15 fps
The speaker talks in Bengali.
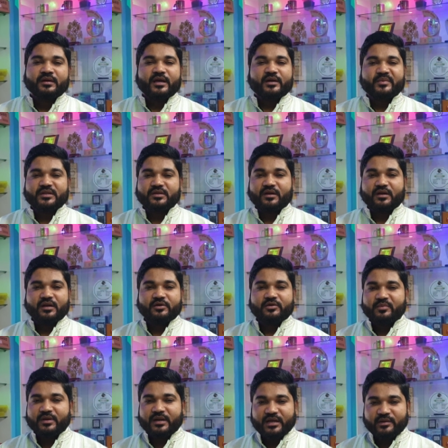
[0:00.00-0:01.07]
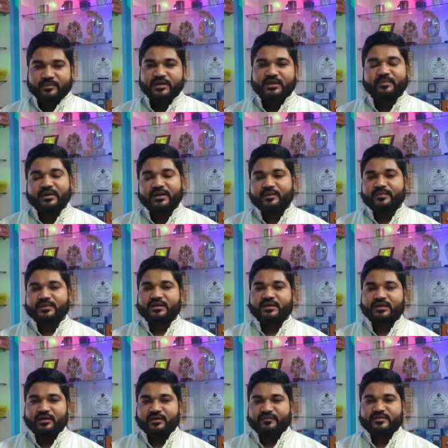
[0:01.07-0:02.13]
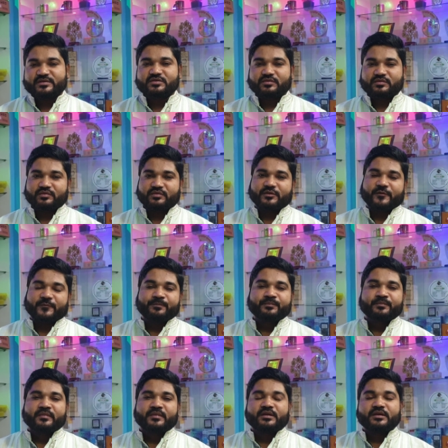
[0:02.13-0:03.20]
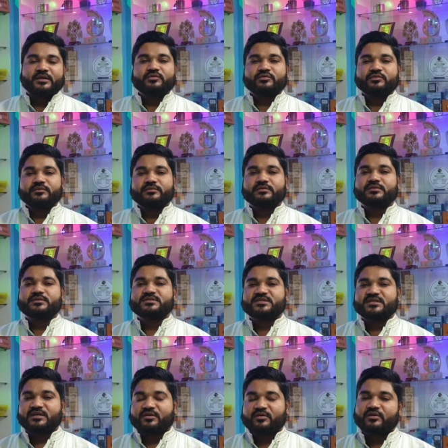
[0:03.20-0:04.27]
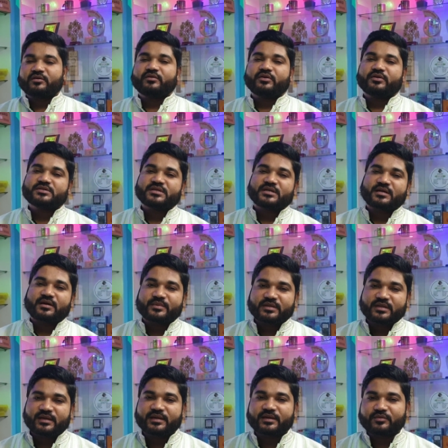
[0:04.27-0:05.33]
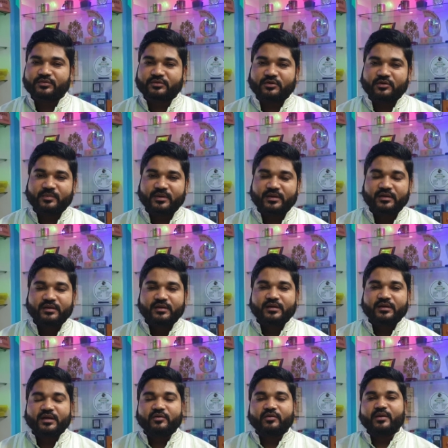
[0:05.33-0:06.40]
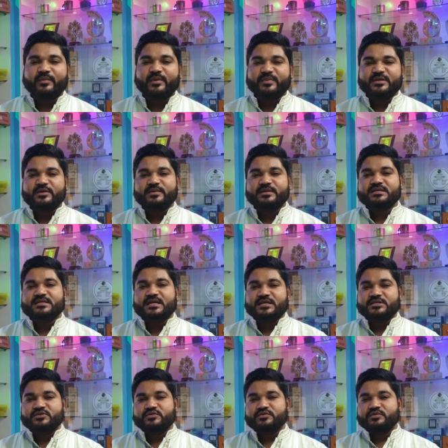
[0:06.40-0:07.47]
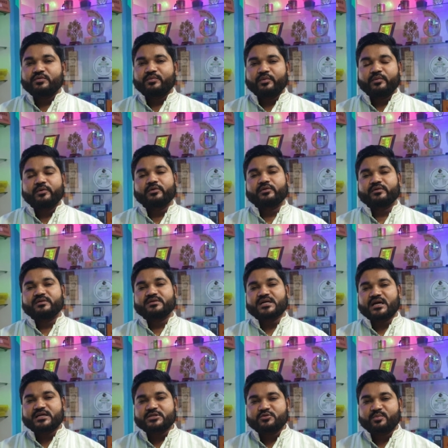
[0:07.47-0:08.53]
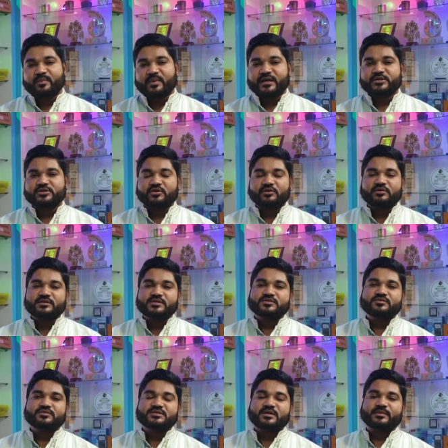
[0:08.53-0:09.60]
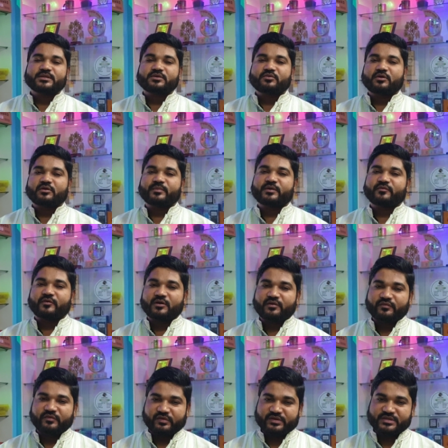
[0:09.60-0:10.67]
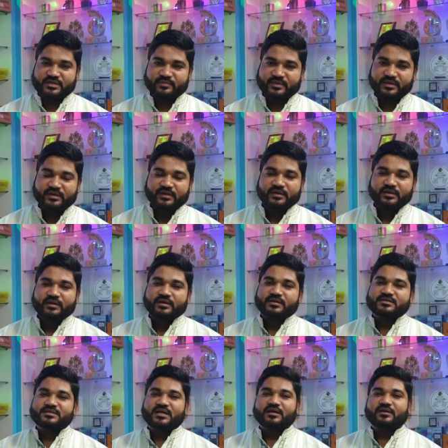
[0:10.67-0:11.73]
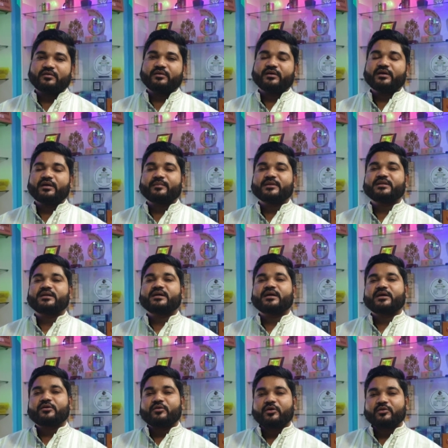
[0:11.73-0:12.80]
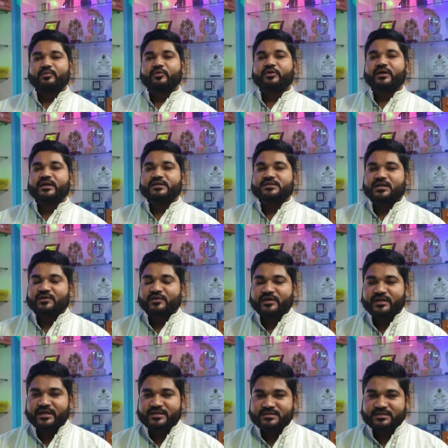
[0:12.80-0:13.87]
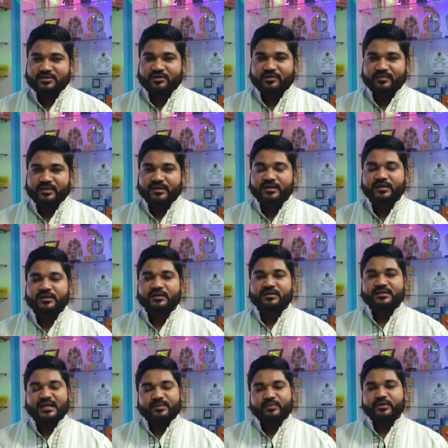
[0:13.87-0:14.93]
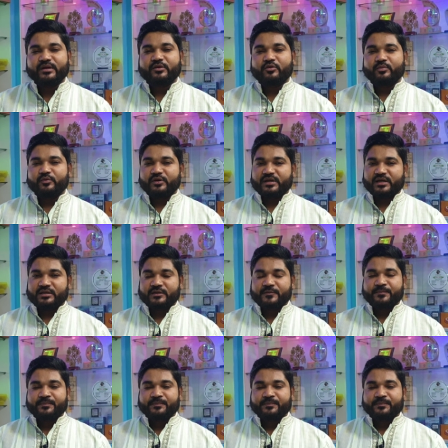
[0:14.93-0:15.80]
একমাত্র আল্লাহ আলমিনই পারে আমাদেরকে হেফাজত করতে কিন্তু যেটা করণীয় সেটা আমাদেরকেই করতে হবে কারণ আমরা পৃথিবীতে যা কিছু উপভোগ করি যা কিছু পাই সকল কিছু হচ্ছে আমাদের কর্মের ফলাফল হিসাবে যার কারণে আমাদেরকে কর্মটাই সঙ্গে নিয়ে যেতে হবে তারপরেই কবরিয়া